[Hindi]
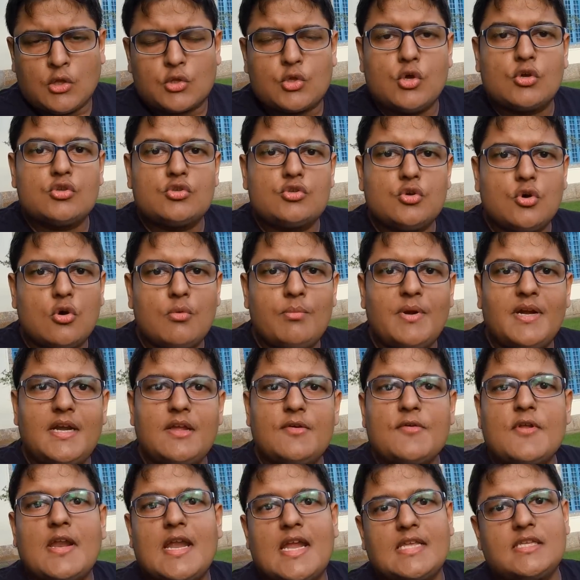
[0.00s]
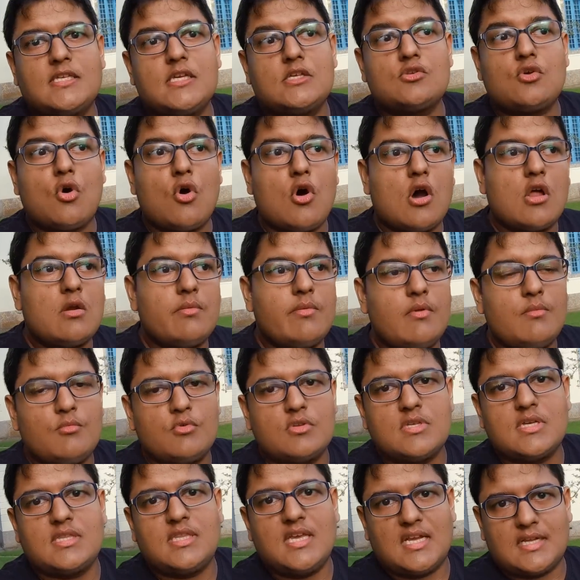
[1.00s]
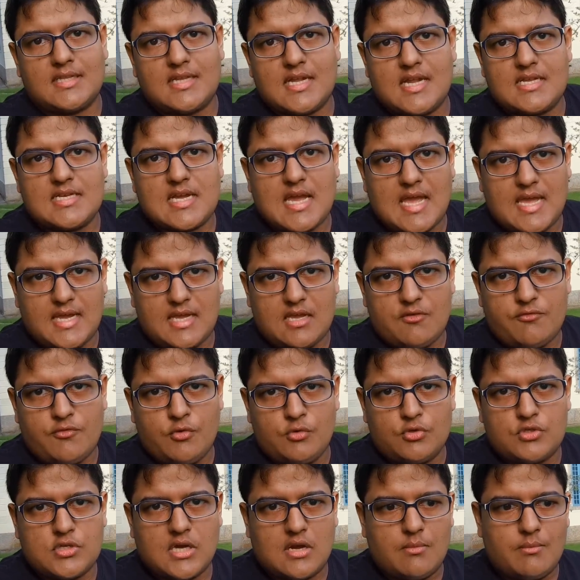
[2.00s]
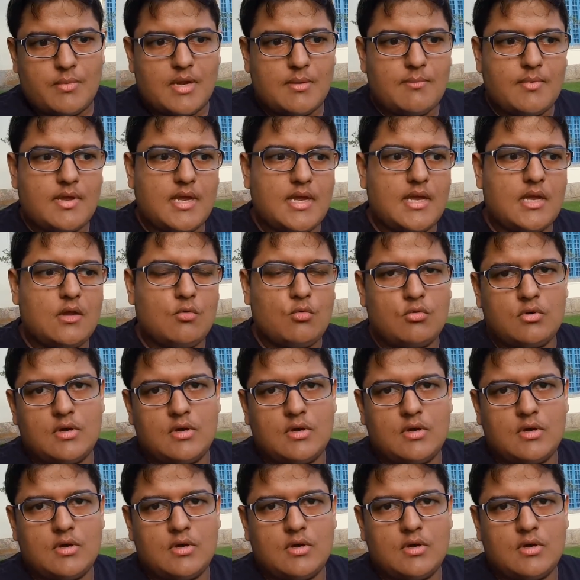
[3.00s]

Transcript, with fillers: तो जो भी डिफरेंसेस और भी मुझे दिखते जाएंगे फ्यूचर में मैं